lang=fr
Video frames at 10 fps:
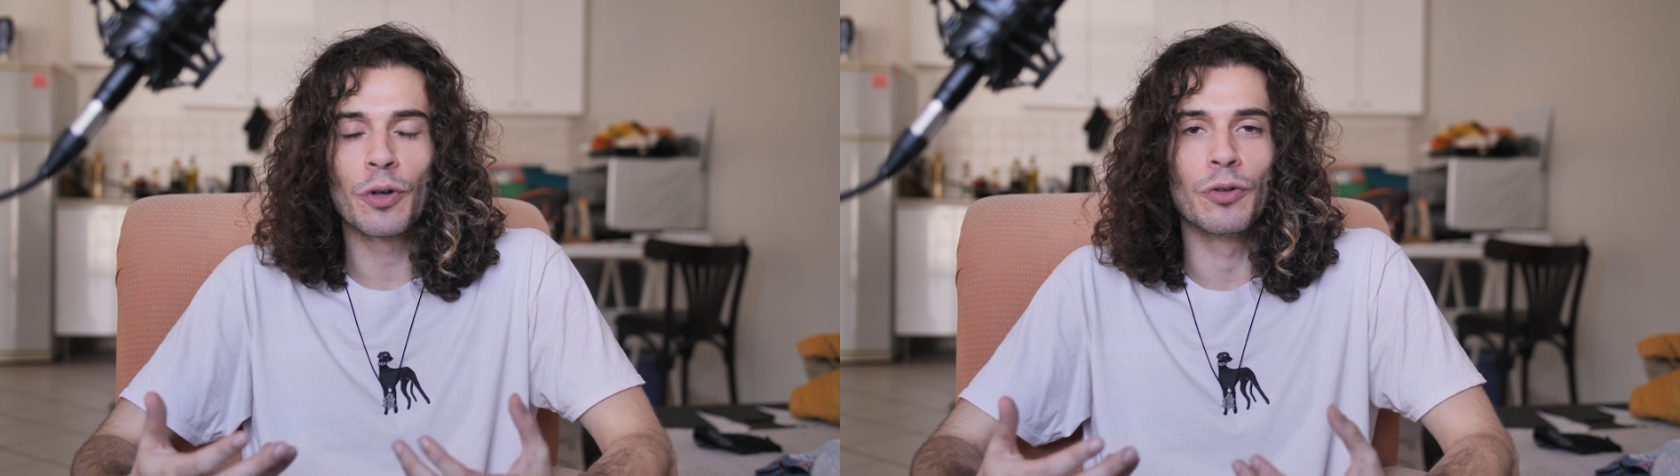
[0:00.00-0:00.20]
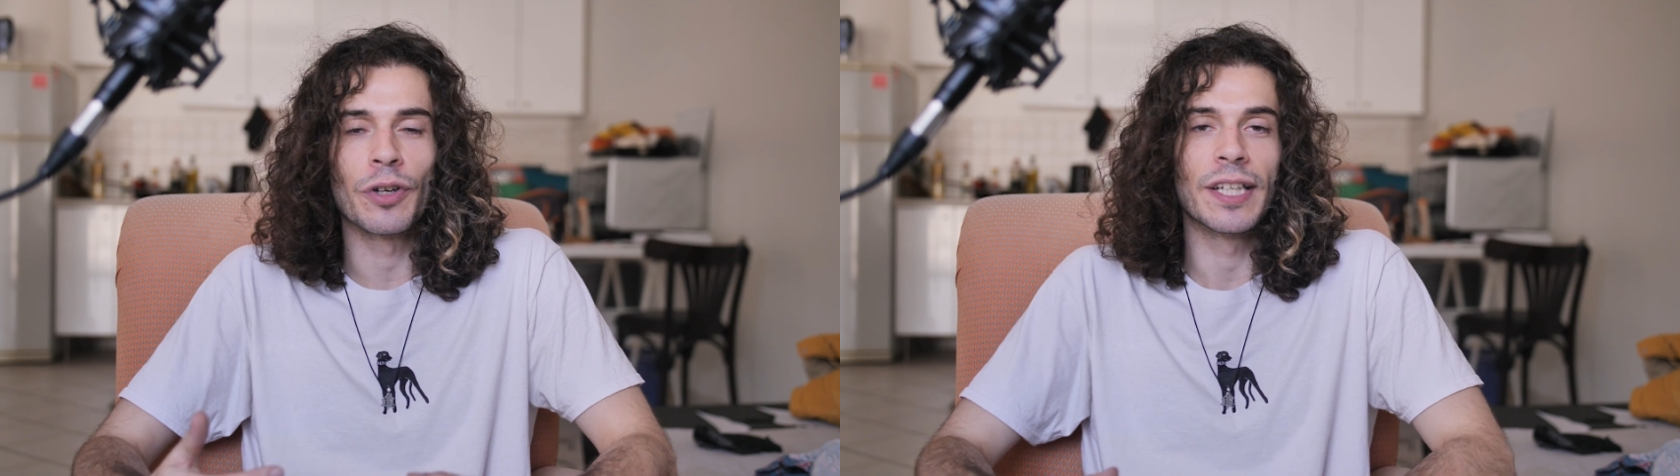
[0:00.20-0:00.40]

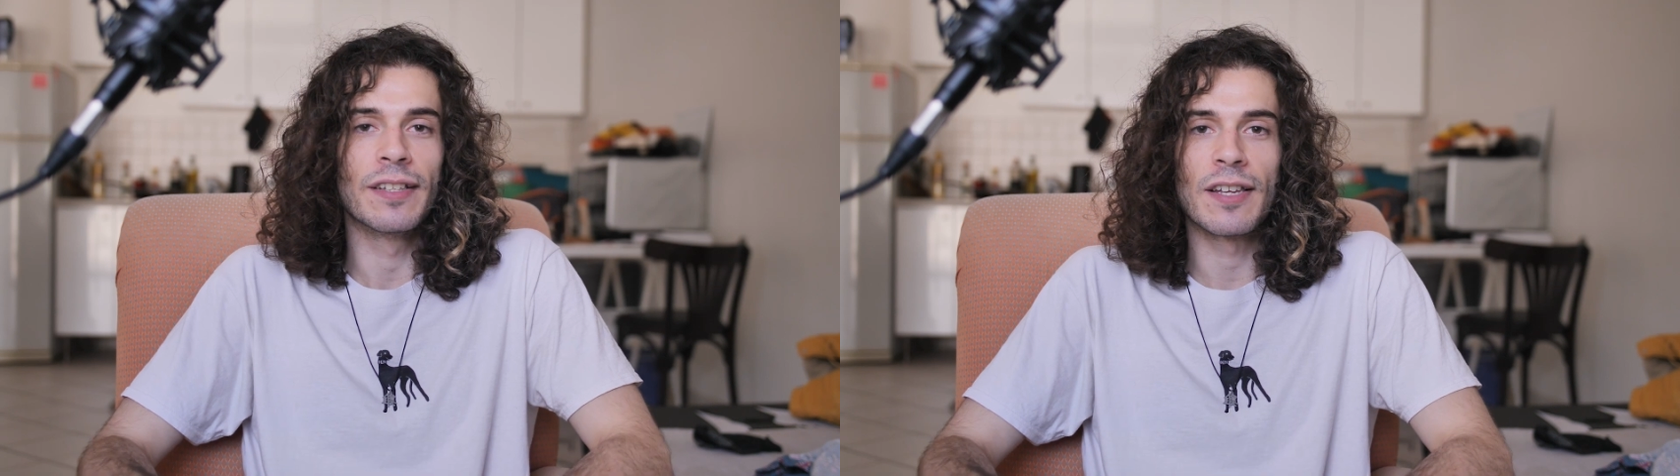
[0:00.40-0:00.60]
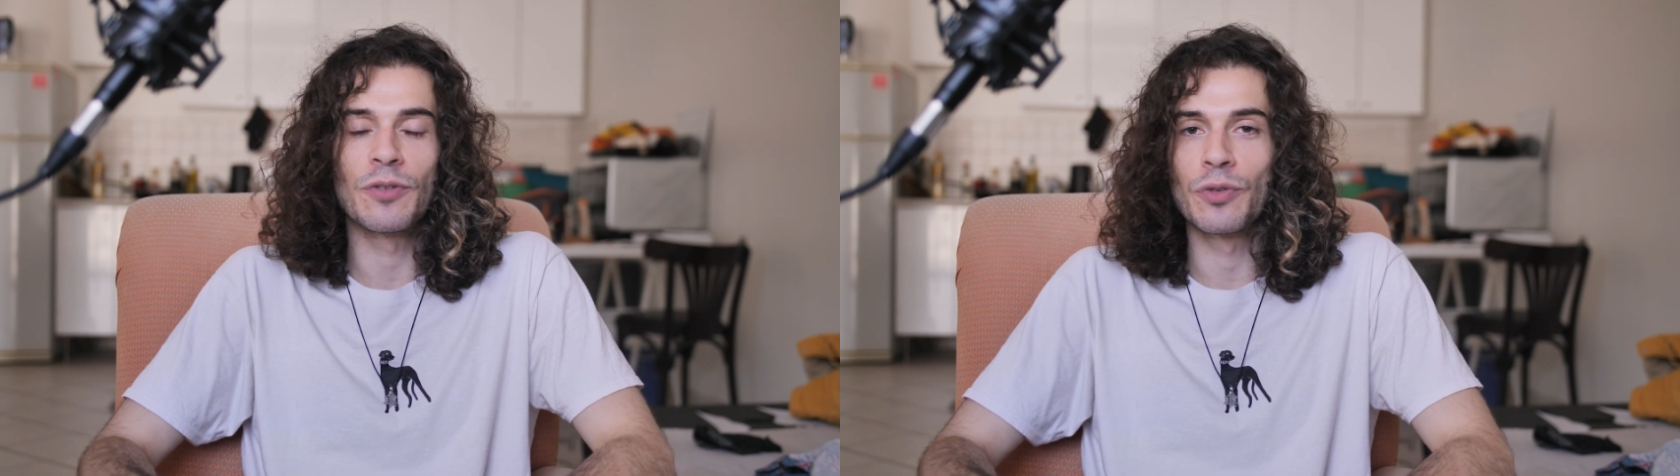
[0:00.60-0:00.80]
qu'une
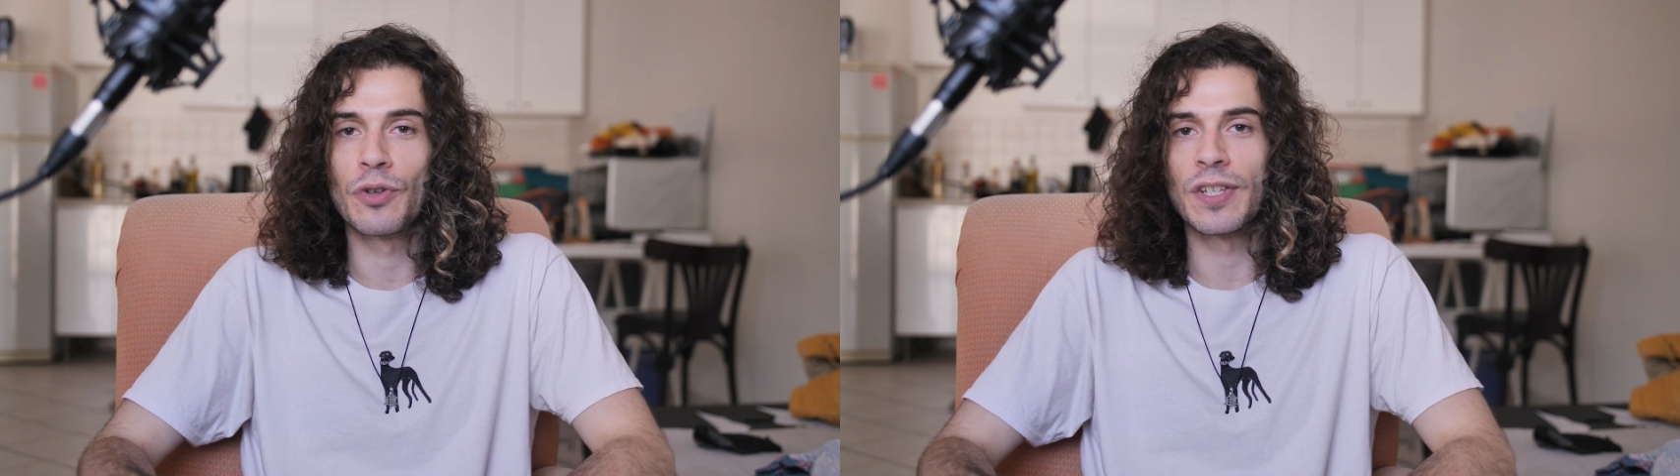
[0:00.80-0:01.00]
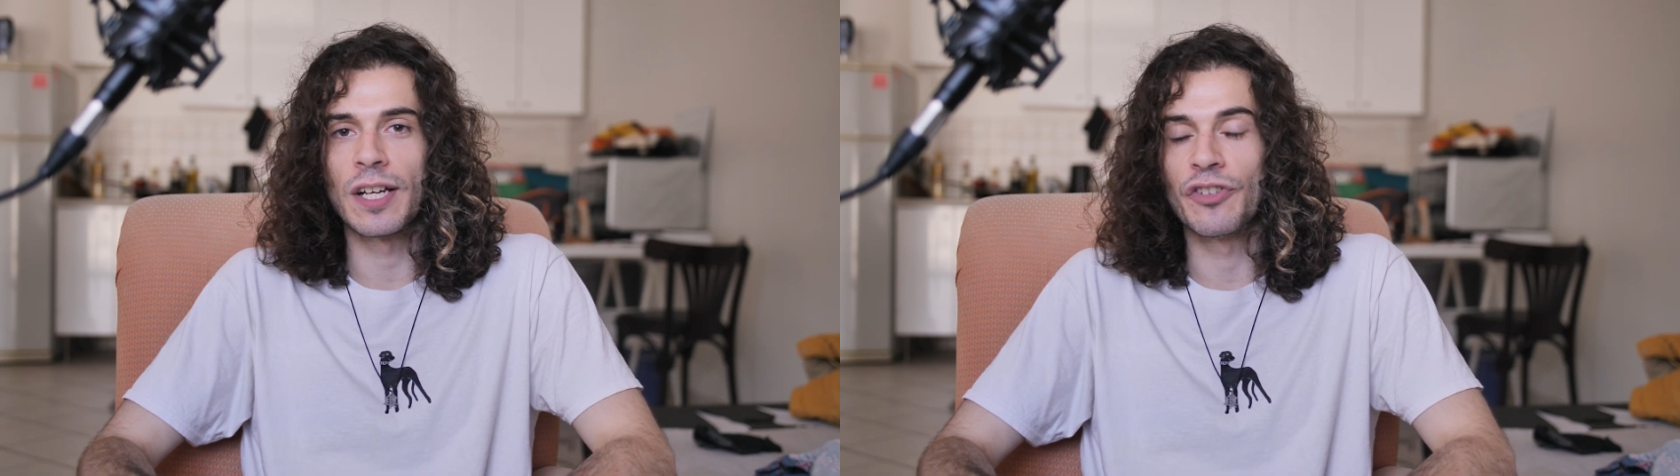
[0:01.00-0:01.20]
organisation
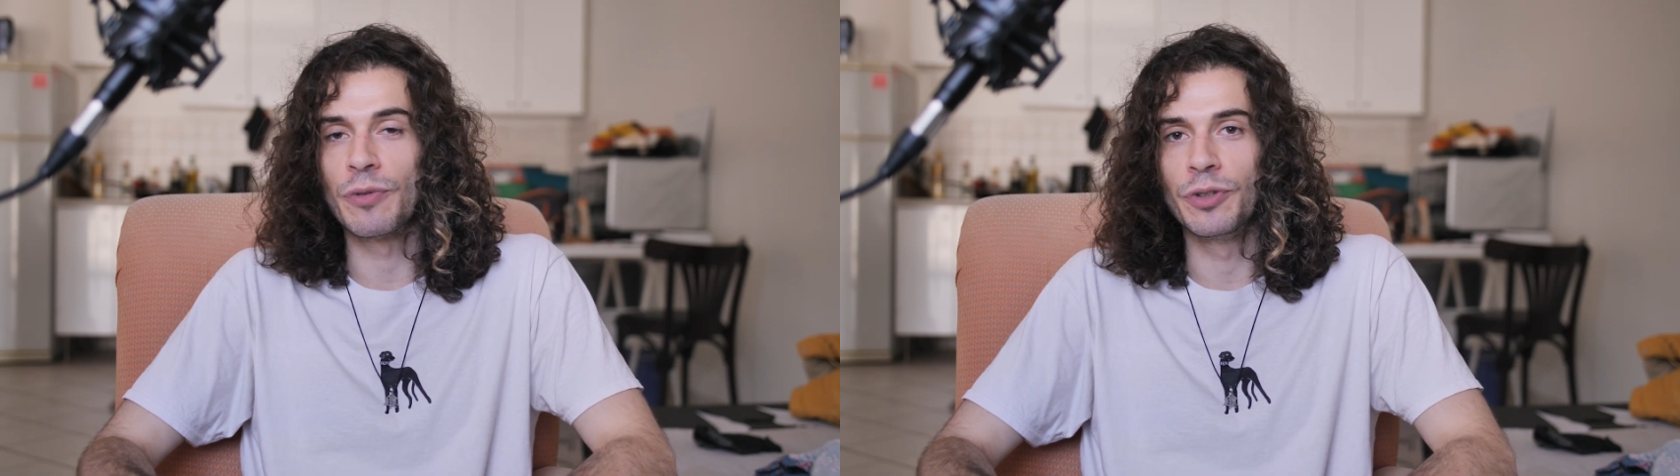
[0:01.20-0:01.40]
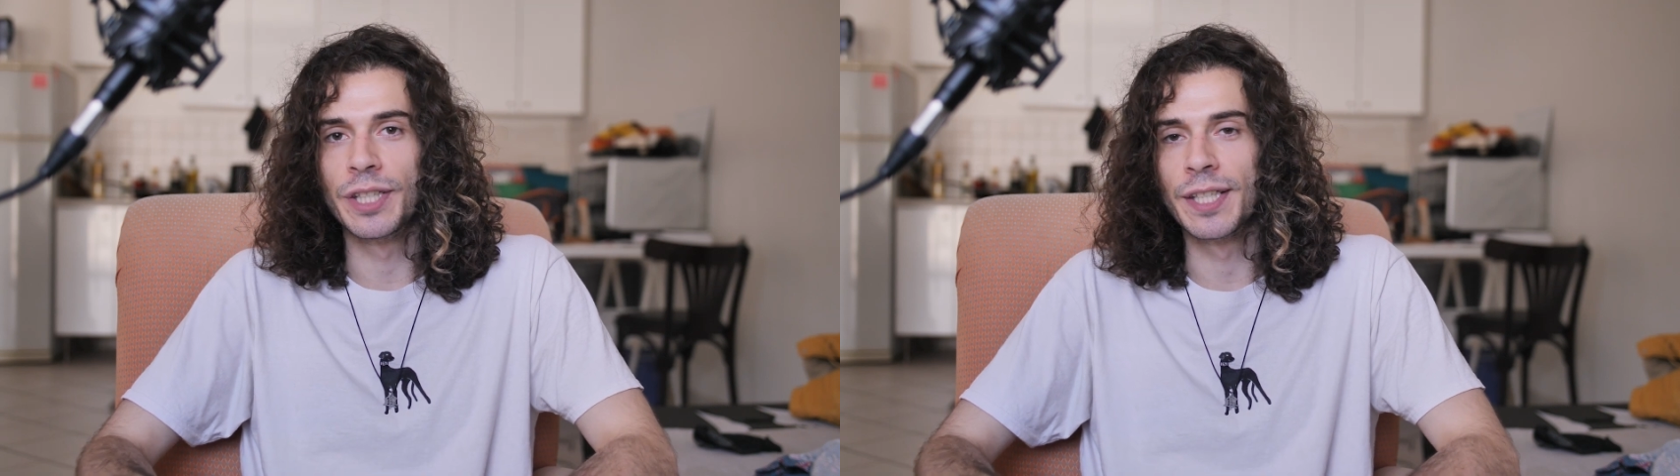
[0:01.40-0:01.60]
sociale
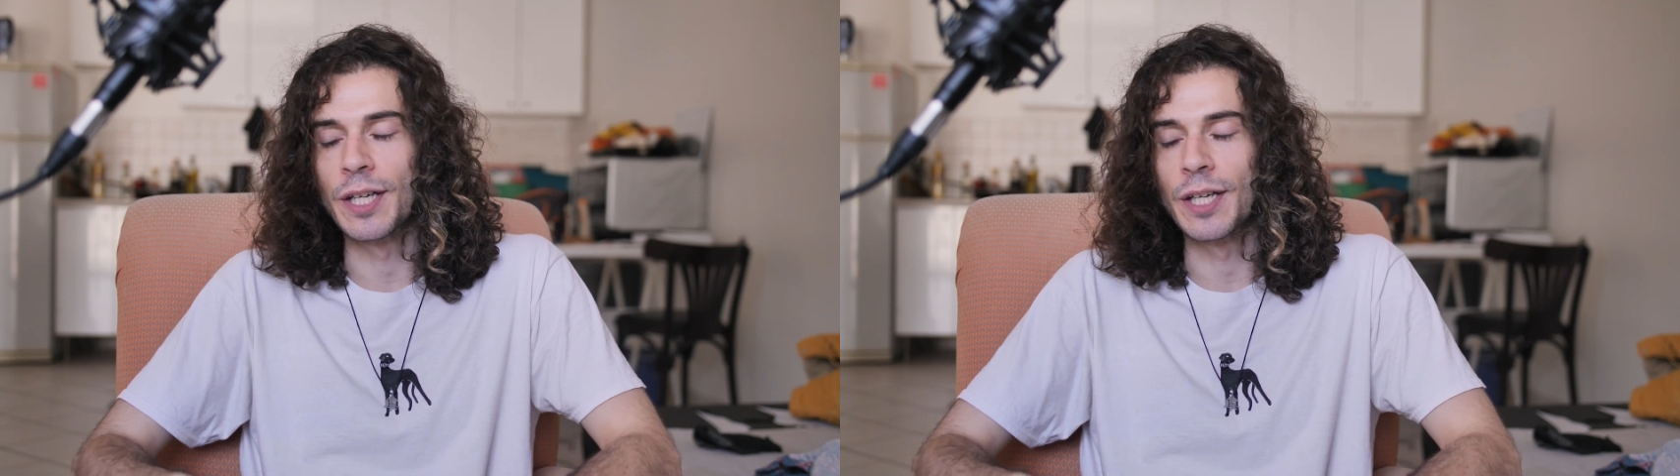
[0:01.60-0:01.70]
hégémonique